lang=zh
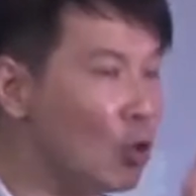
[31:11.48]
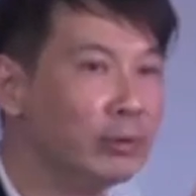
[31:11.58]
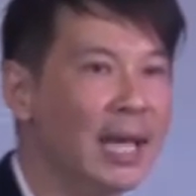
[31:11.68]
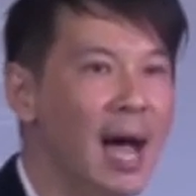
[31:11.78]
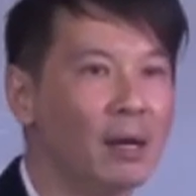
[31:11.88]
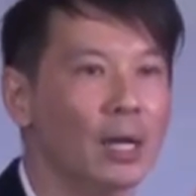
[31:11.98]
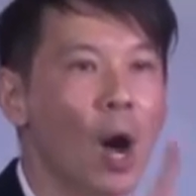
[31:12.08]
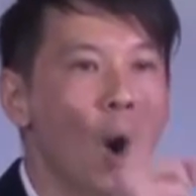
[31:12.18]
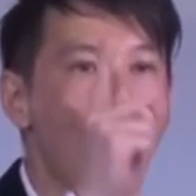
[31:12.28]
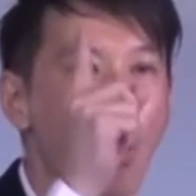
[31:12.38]
重要
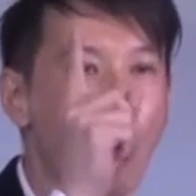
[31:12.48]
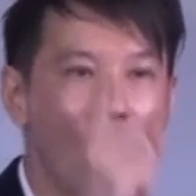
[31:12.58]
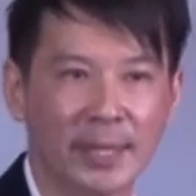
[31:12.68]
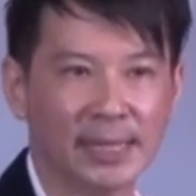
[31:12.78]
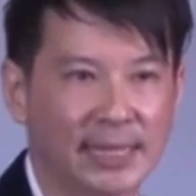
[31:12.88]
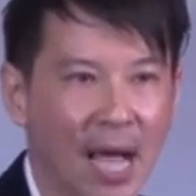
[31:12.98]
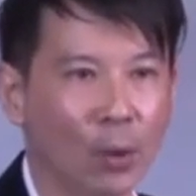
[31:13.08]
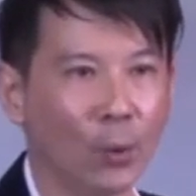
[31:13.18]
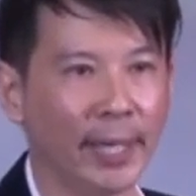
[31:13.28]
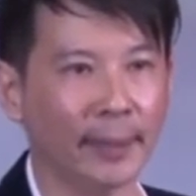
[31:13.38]
我们的
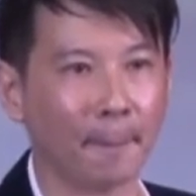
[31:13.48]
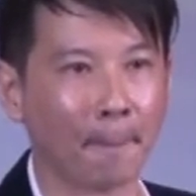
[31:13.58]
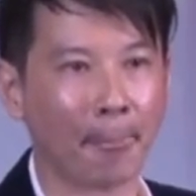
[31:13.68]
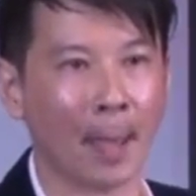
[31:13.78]
教会、